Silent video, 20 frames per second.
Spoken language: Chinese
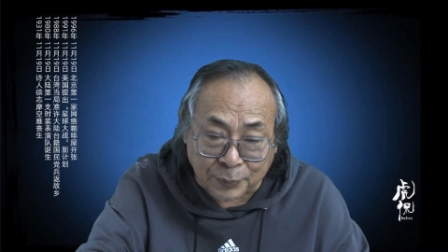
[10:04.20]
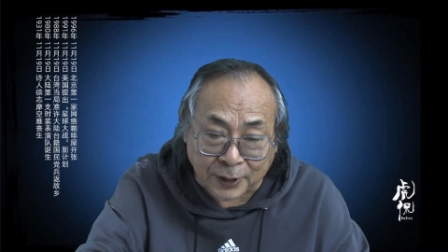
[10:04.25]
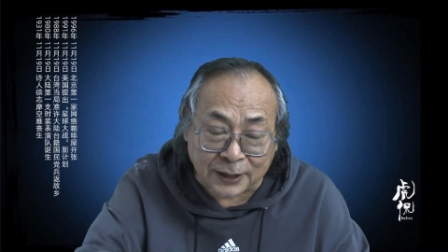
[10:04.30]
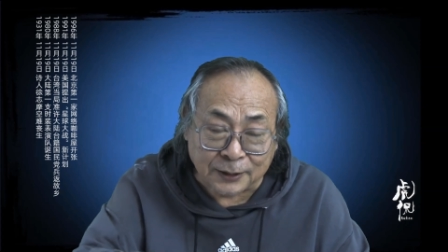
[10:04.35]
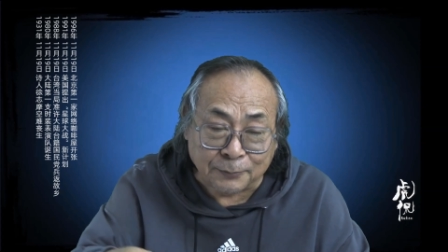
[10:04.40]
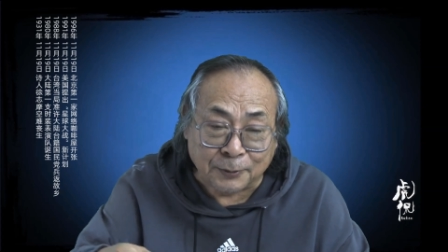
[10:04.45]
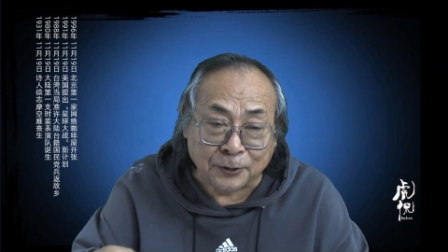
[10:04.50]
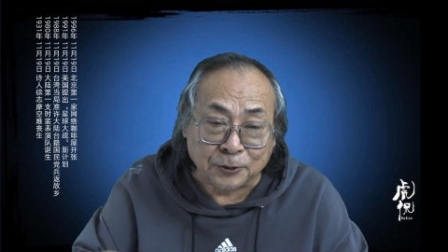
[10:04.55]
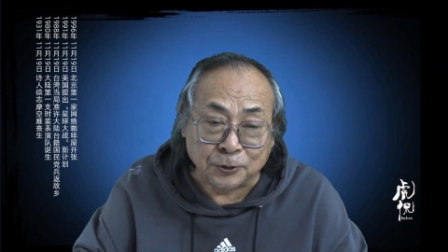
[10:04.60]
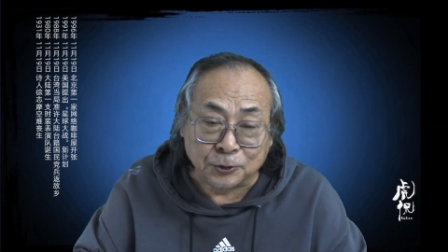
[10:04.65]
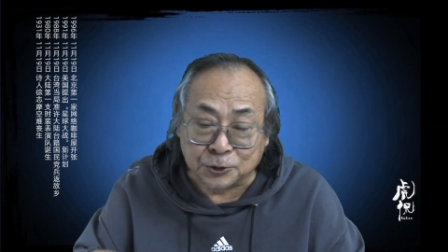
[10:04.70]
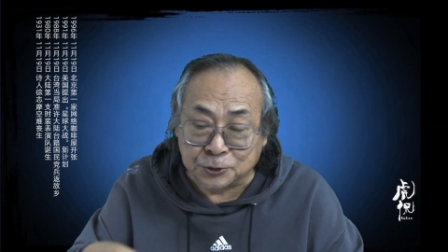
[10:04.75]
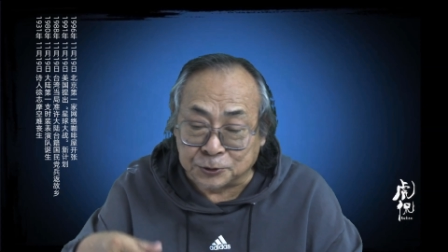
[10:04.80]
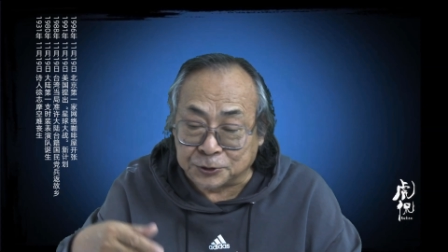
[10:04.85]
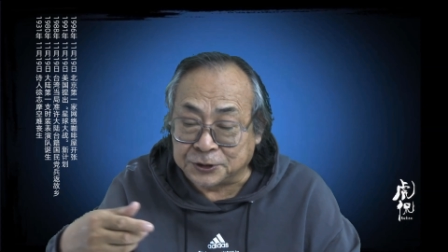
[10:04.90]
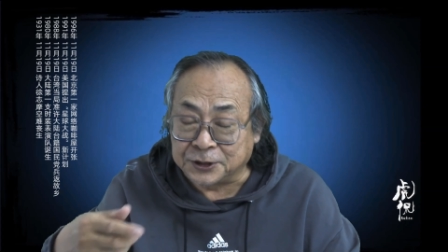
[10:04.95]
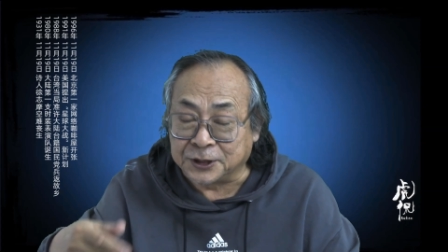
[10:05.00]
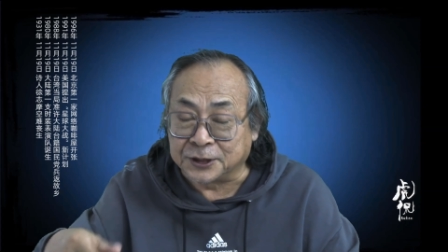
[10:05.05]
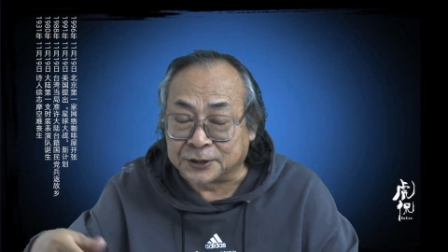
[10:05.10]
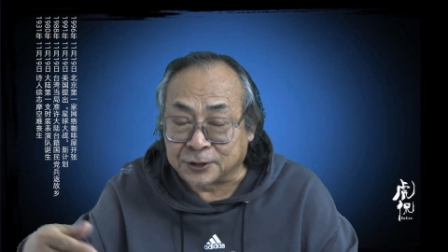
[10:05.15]
别的朋友就
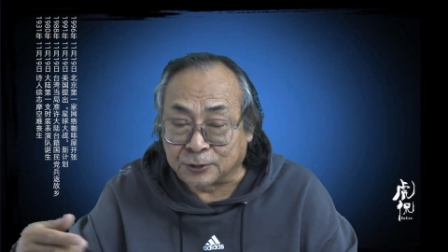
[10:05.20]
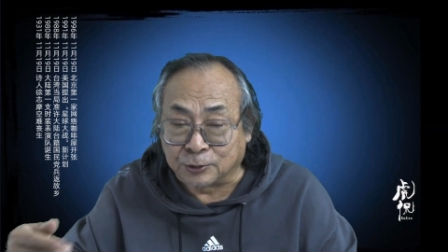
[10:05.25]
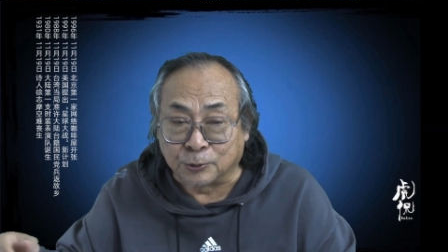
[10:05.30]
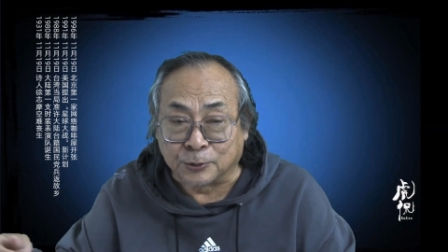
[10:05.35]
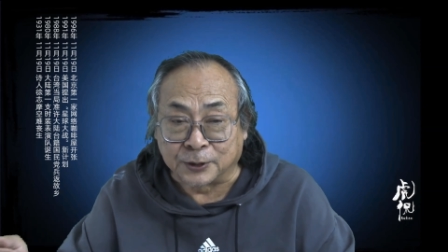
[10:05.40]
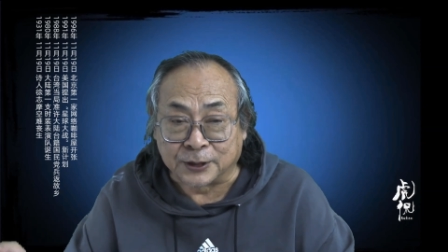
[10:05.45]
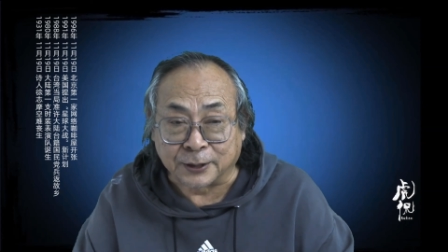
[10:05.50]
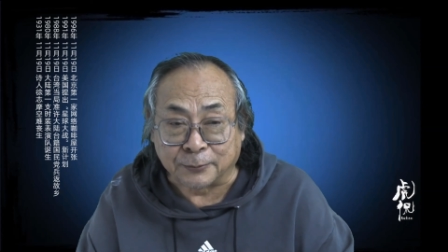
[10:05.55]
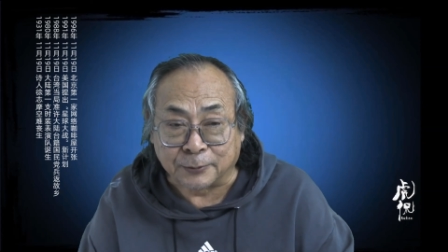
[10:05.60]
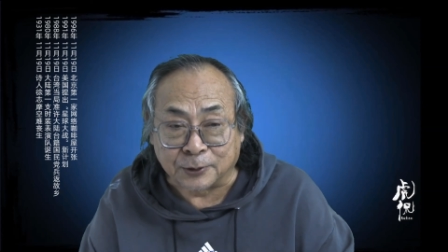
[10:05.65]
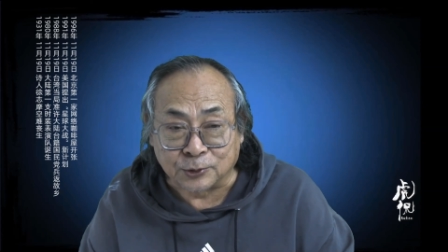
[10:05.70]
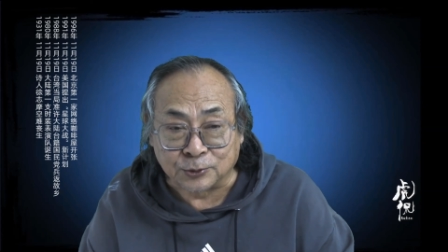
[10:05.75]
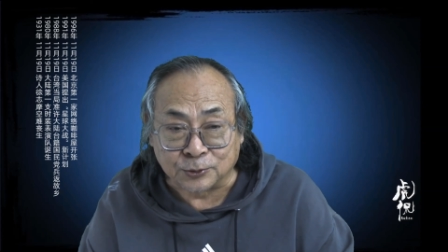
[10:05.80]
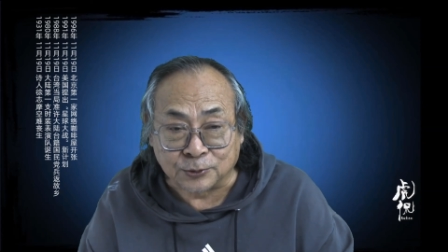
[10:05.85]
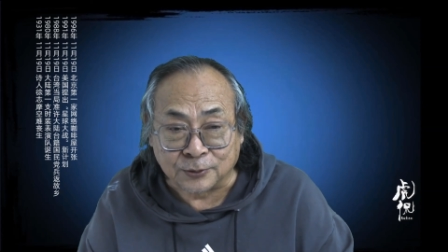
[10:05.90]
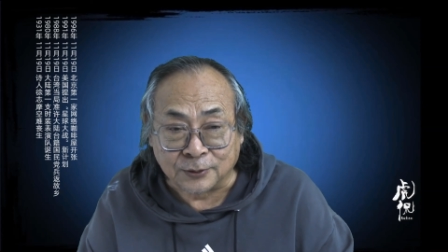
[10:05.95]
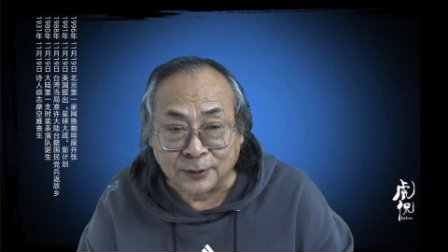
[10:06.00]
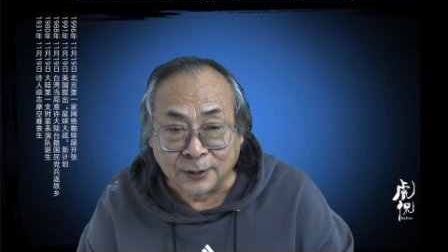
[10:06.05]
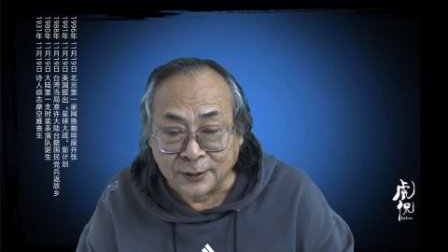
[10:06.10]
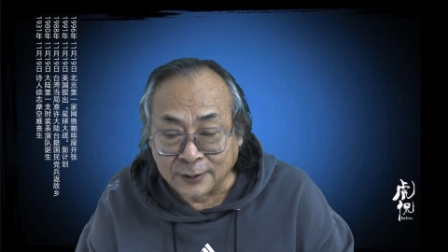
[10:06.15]
借走了我这本
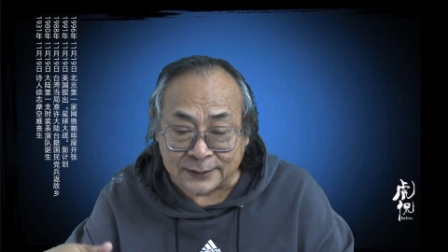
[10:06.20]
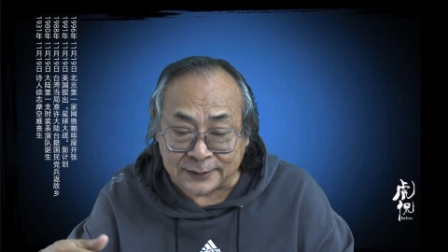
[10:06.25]
书。